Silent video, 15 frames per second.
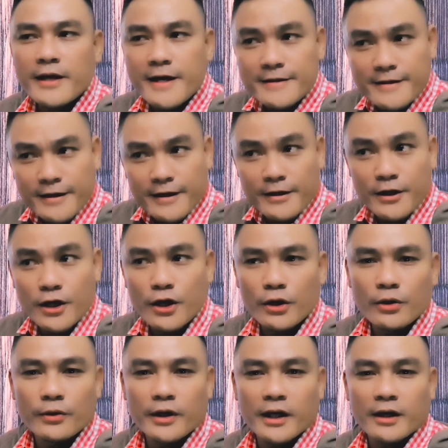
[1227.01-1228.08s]
Yes, I can
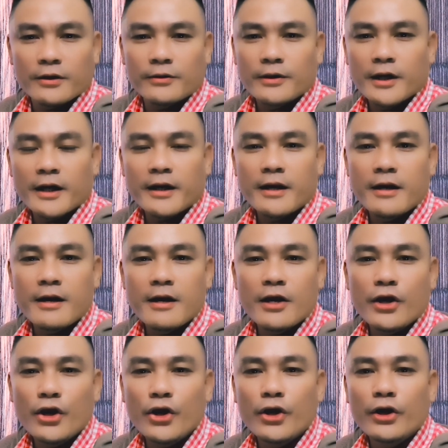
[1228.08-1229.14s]
hear you now. I can
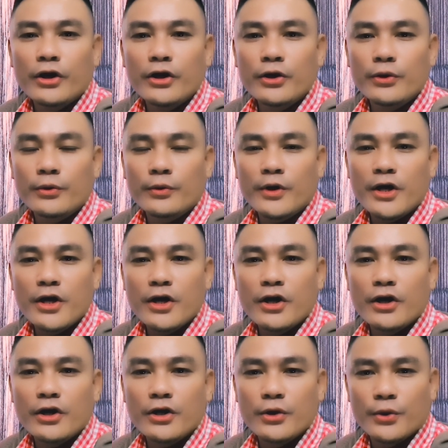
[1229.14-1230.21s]
hear you,
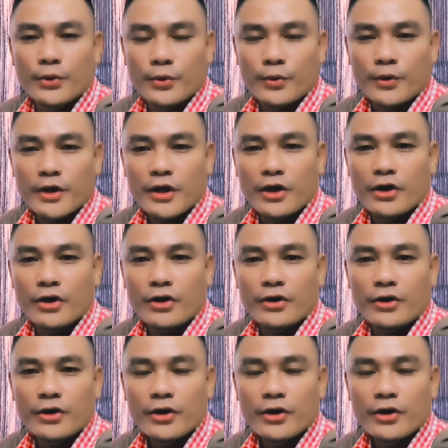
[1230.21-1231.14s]
hear you, hear.